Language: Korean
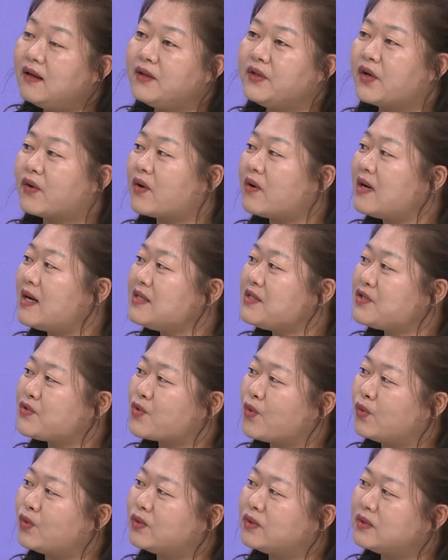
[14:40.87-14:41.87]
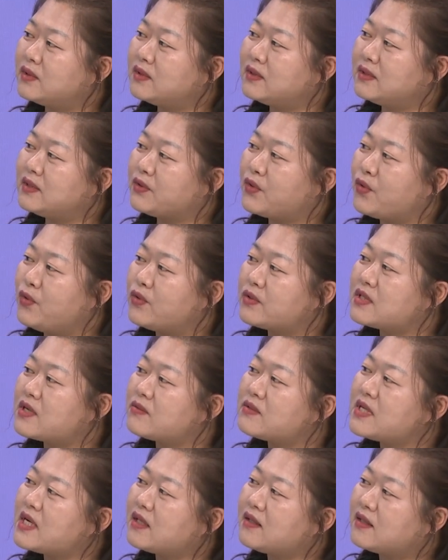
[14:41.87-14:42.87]
여러 가지 좋은 교육
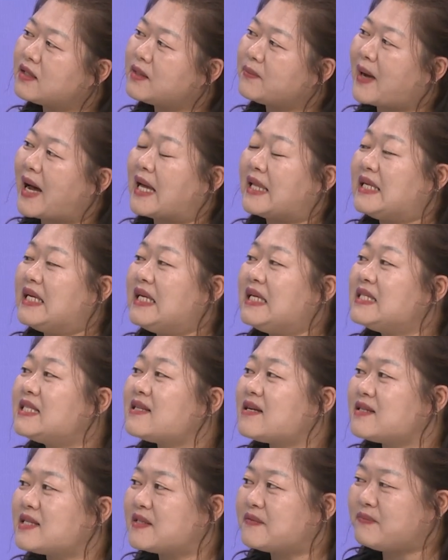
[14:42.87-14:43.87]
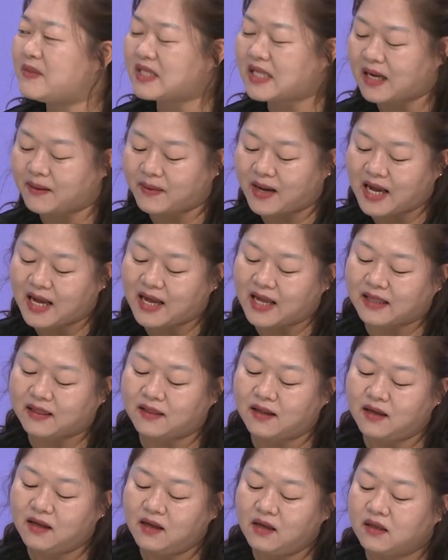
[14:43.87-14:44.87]
정책들이 많이 있었습니다만
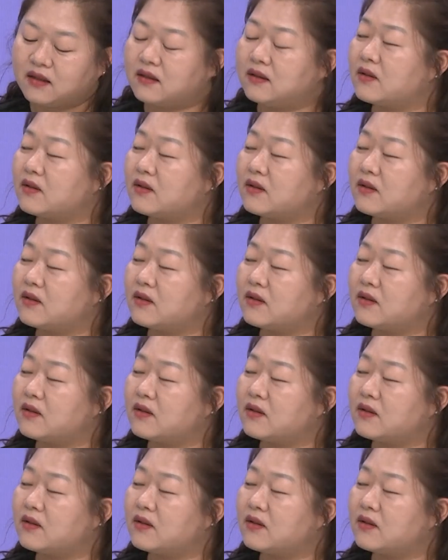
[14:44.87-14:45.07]
네.